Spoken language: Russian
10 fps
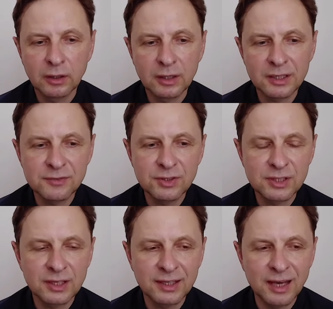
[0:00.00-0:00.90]

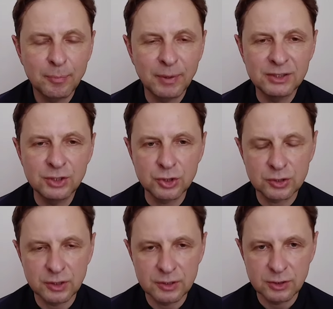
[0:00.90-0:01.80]
развития
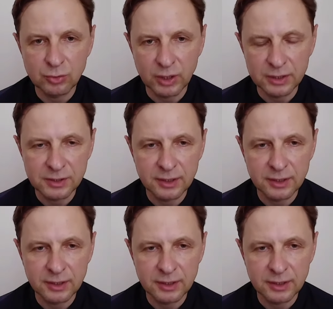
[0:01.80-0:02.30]
геополитической ситуации,